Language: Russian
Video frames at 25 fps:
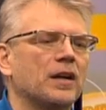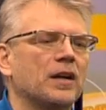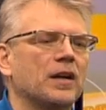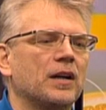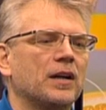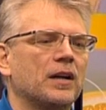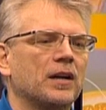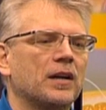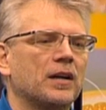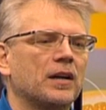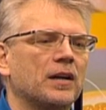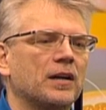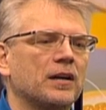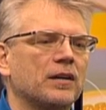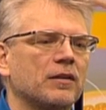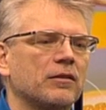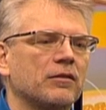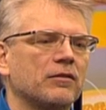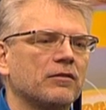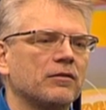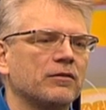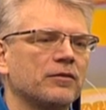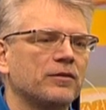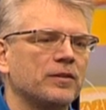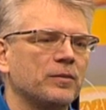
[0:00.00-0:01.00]
а,
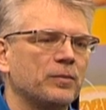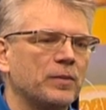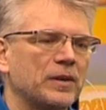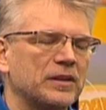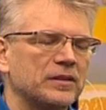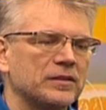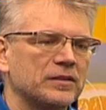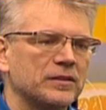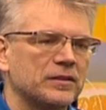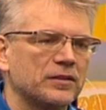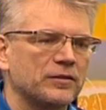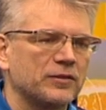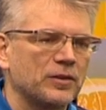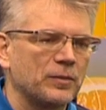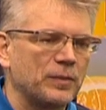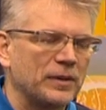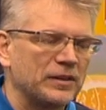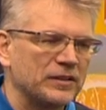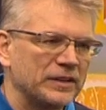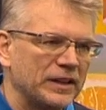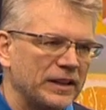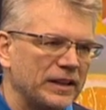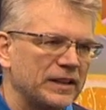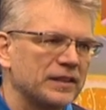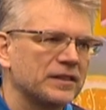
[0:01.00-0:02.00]
выпол,
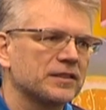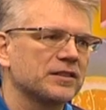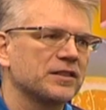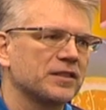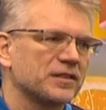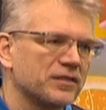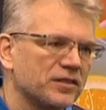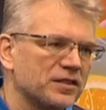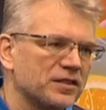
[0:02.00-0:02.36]
выполняет,